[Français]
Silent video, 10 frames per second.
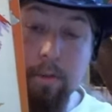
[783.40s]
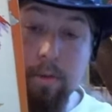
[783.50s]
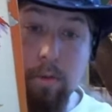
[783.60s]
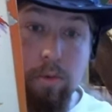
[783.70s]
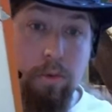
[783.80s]

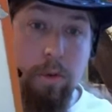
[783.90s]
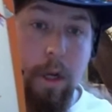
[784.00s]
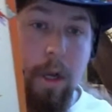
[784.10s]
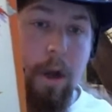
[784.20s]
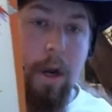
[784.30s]
ou
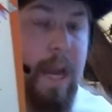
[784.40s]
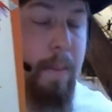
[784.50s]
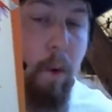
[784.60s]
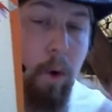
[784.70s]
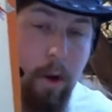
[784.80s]
Amazon ou
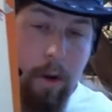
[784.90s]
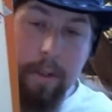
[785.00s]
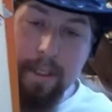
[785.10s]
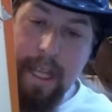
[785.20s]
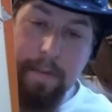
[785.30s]

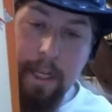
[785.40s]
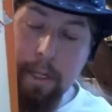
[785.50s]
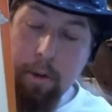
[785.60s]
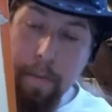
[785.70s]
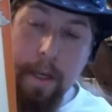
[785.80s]
les
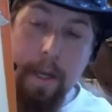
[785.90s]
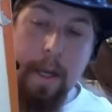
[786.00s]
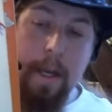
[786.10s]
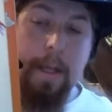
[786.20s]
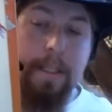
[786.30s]
brocantes, etc. Vous
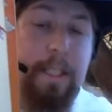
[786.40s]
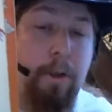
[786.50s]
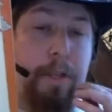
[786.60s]
allez trouver.